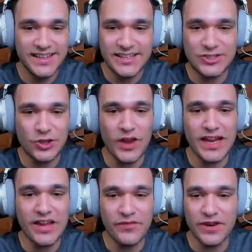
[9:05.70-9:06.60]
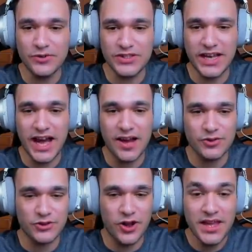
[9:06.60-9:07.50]
E só ir levando os
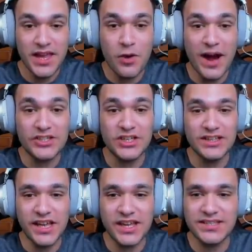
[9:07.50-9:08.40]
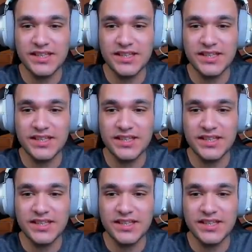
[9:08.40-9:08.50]
carros, ó. Eu acho que tem esse